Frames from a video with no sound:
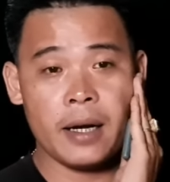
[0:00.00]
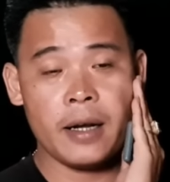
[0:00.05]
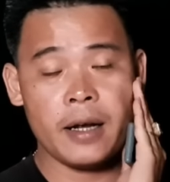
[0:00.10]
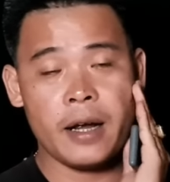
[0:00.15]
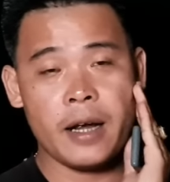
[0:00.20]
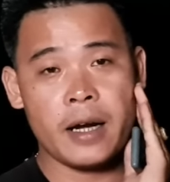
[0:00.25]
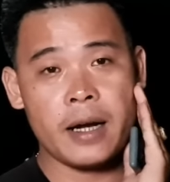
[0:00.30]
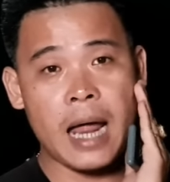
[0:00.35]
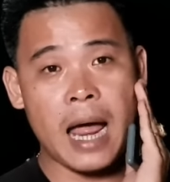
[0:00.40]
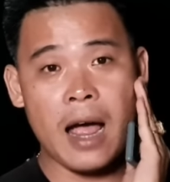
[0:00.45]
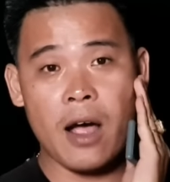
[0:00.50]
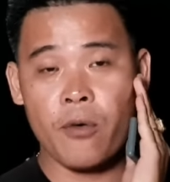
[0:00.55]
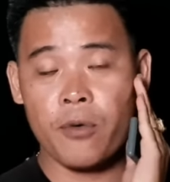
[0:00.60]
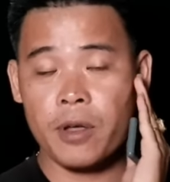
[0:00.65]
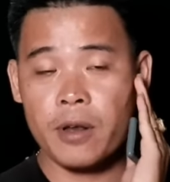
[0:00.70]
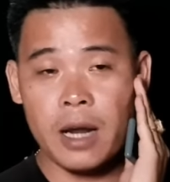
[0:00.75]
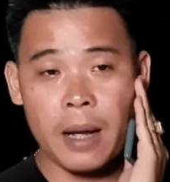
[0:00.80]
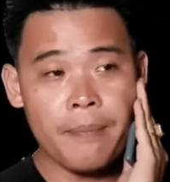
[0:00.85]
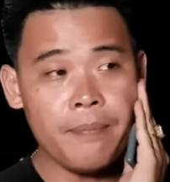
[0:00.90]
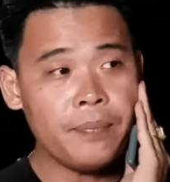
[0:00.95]
ha đau
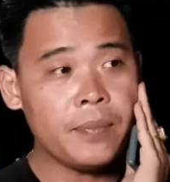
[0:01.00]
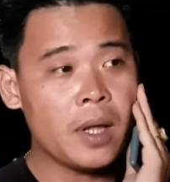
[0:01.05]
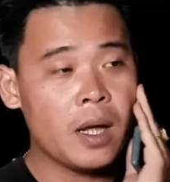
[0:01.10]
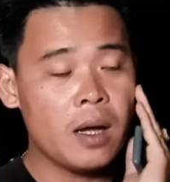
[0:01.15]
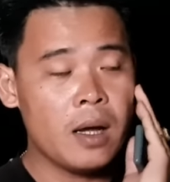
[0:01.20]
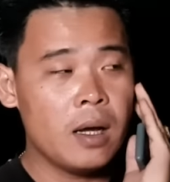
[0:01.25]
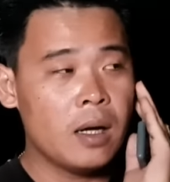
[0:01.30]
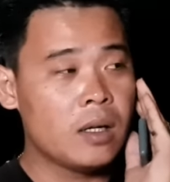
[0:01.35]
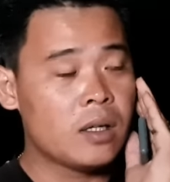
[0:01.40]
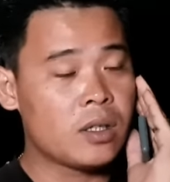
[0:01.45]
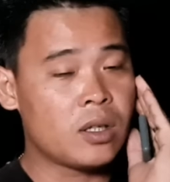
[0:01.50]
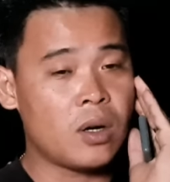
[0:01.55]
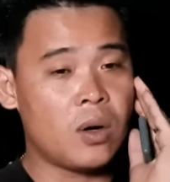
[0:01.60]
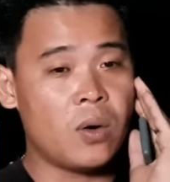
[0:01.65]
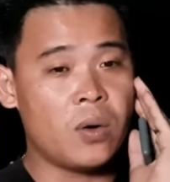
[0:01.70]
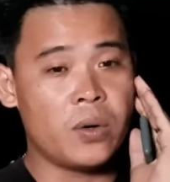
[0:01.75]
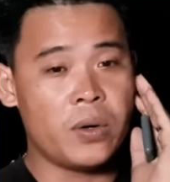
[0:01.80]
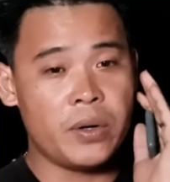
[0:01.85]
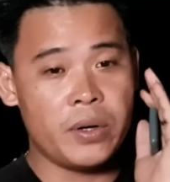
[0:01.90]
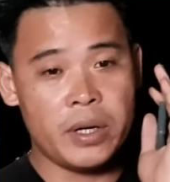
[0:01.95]
dữ lắm
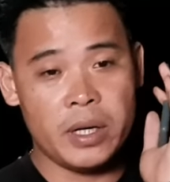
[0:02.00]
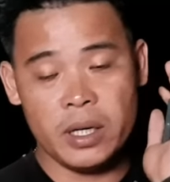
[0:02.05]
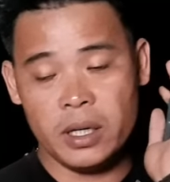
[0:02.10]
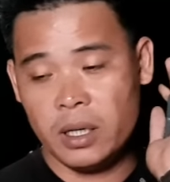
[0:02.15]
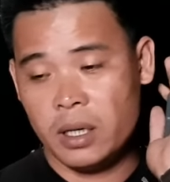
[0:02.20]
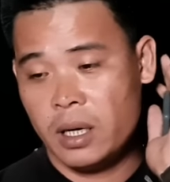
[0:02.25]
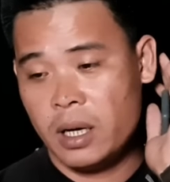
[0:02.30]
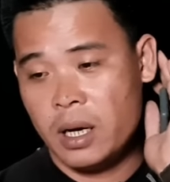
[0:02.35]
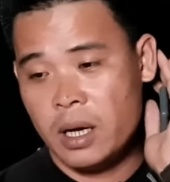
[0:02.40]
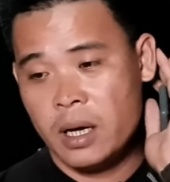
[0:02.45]
rồi